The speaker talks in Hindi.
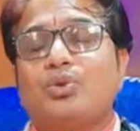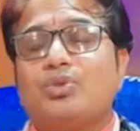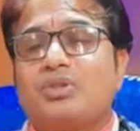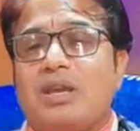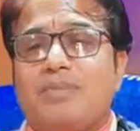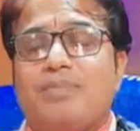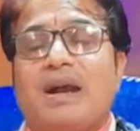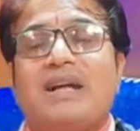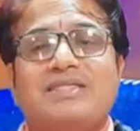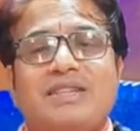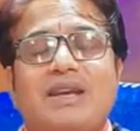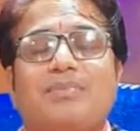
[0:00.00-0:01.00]
उसके बाद
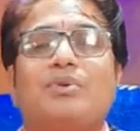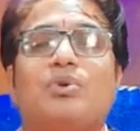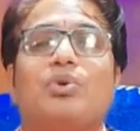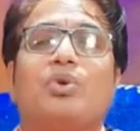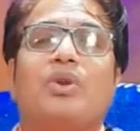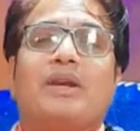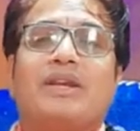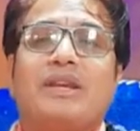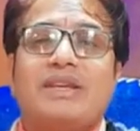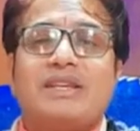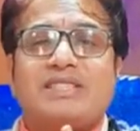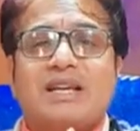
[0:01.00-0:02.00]
से अब कोरोना के
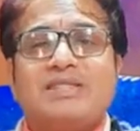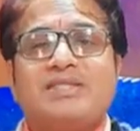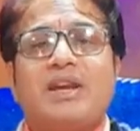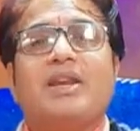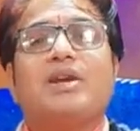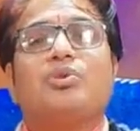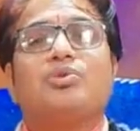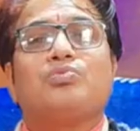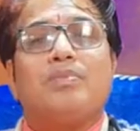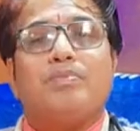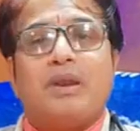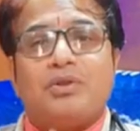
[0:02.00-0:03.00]
केस अचानक उसमें
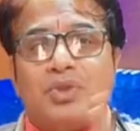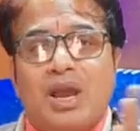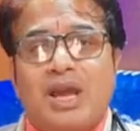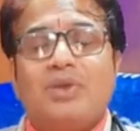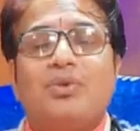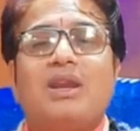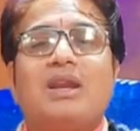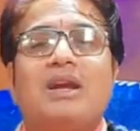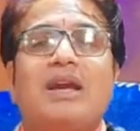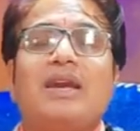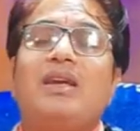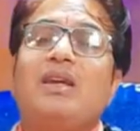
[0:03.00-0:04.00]
बछाल होने लगा
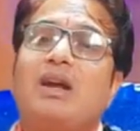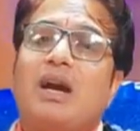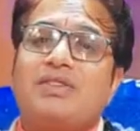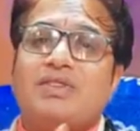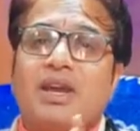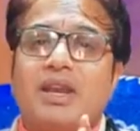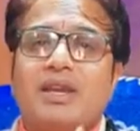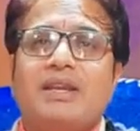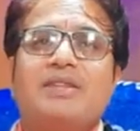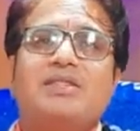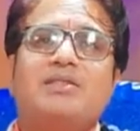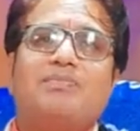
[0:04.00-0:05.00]
है अचानक
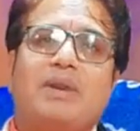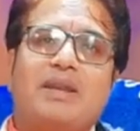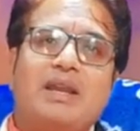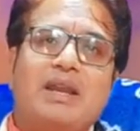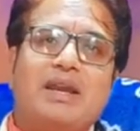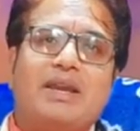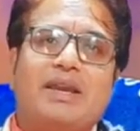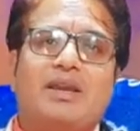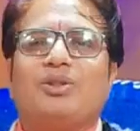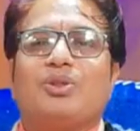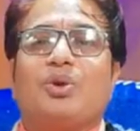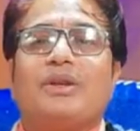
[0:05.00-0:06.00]
केसेस बढ़ने लगे हैं
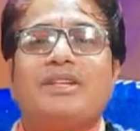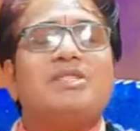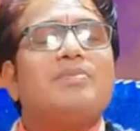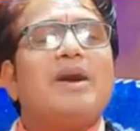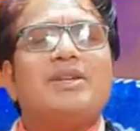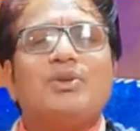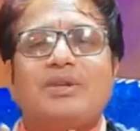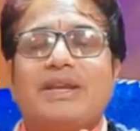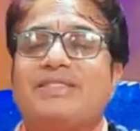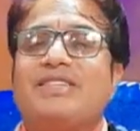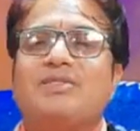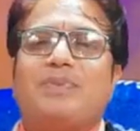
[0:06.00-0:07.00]
तो इस बार जो
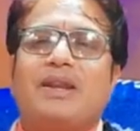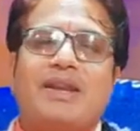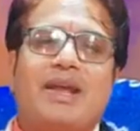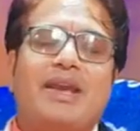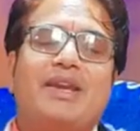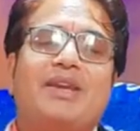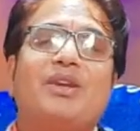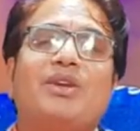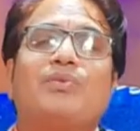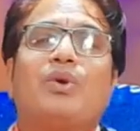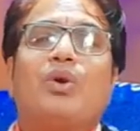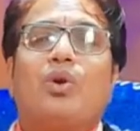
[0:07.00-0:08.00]
केसेज बढ़ रहे हैं
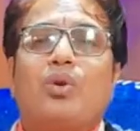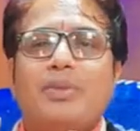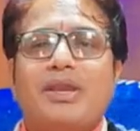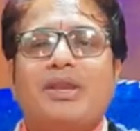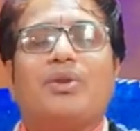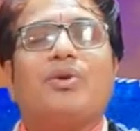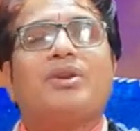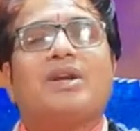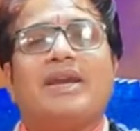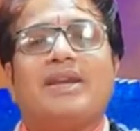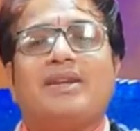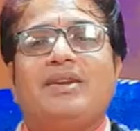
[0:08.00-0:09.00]
वो ओमिक्रॉन का
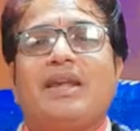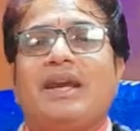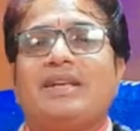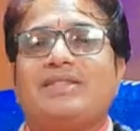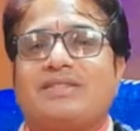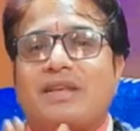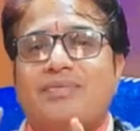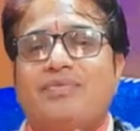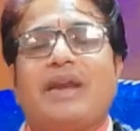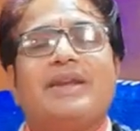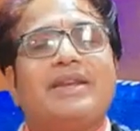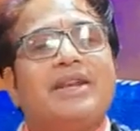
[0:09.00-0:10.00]
एक नया सब
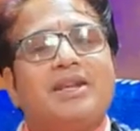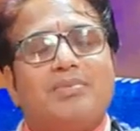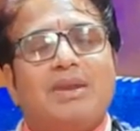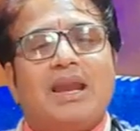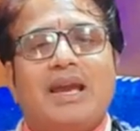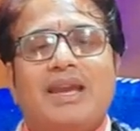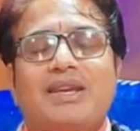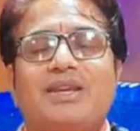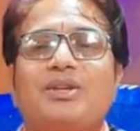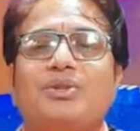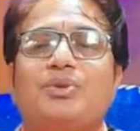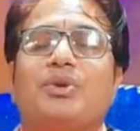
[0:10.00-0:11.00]
वेरियंट मिला है
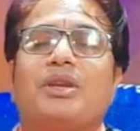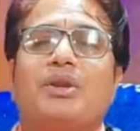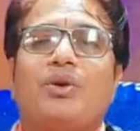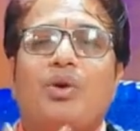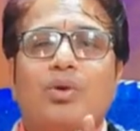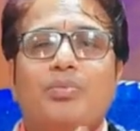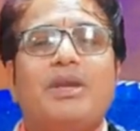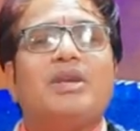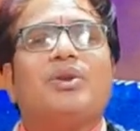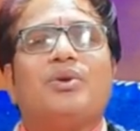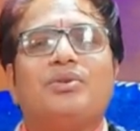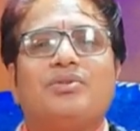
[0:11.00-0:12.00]
जो कि
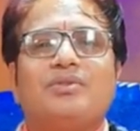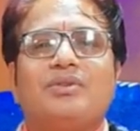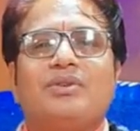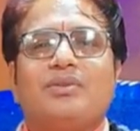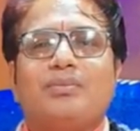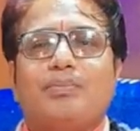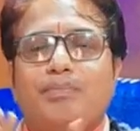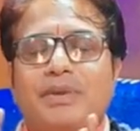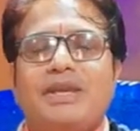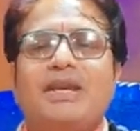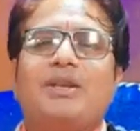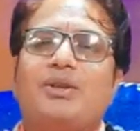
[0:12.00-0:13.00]
ओमिक्रॉन
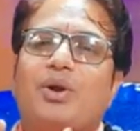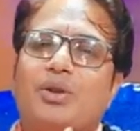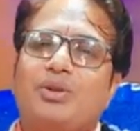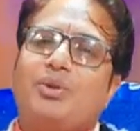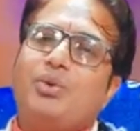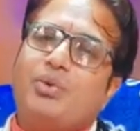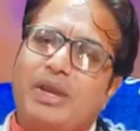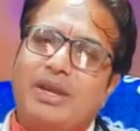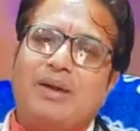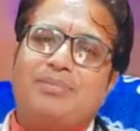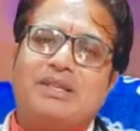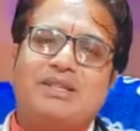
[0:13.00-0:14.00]
बी ए डॉट टू के
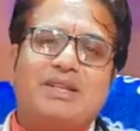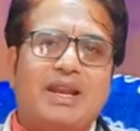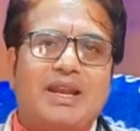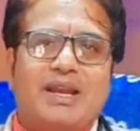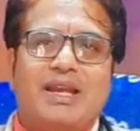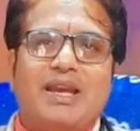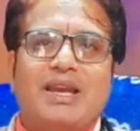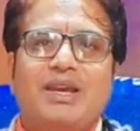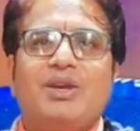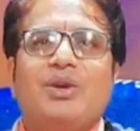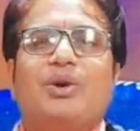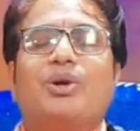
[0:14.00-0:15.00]
नाम से जाना गया है
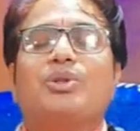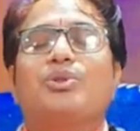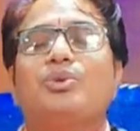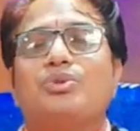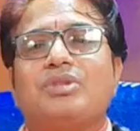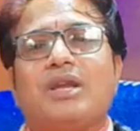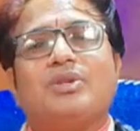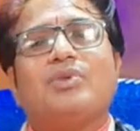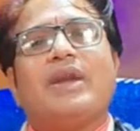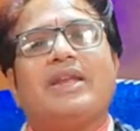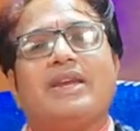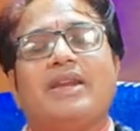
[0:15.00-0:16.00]
और दूसरा जो
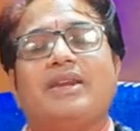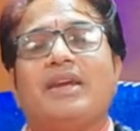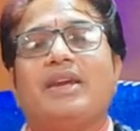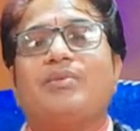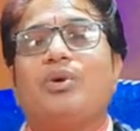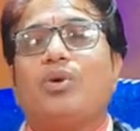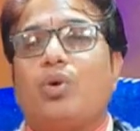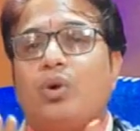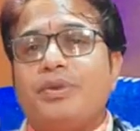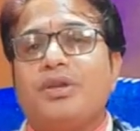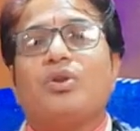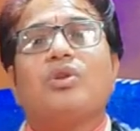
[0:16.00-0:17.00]
वेरिएंट है वो
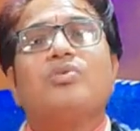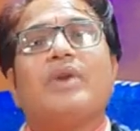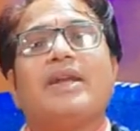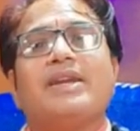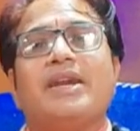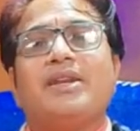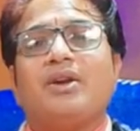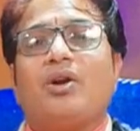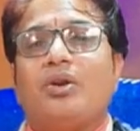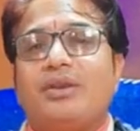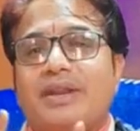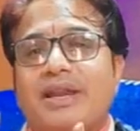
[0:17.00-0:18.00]
ओमिक्रॉन वेरिएंट
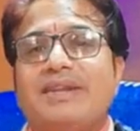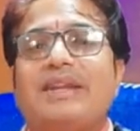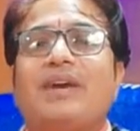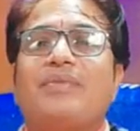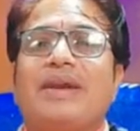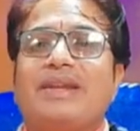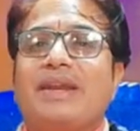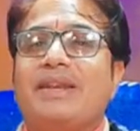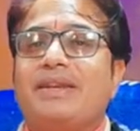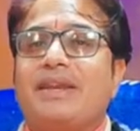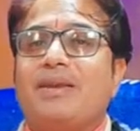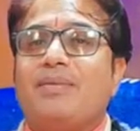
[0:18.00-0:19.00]
और डेल्टा
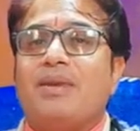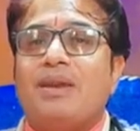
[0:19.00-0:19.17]
वेरिएंट के